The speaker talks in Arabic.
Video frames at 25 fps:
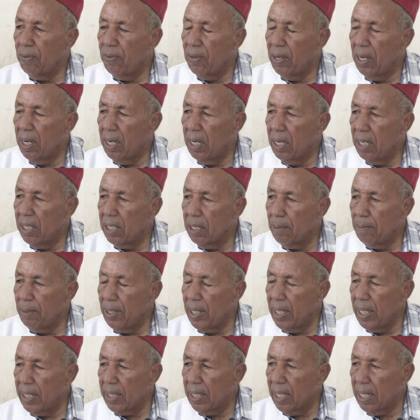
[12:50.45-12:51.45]
في
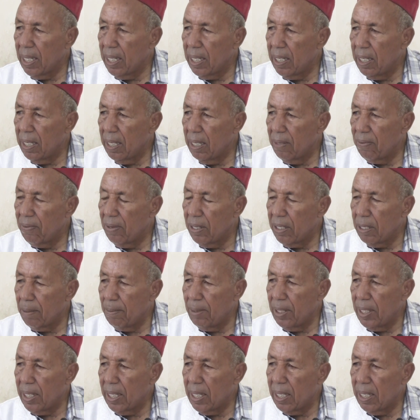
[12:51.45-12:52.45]
الجمعيات هذه
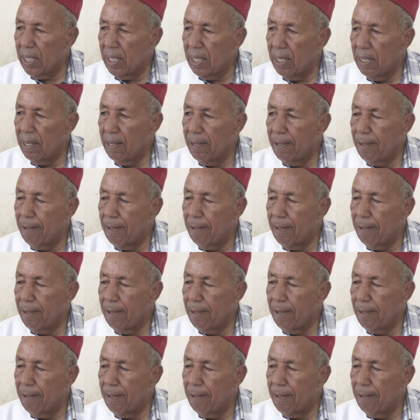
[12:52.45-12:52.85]
الجمعيه ذي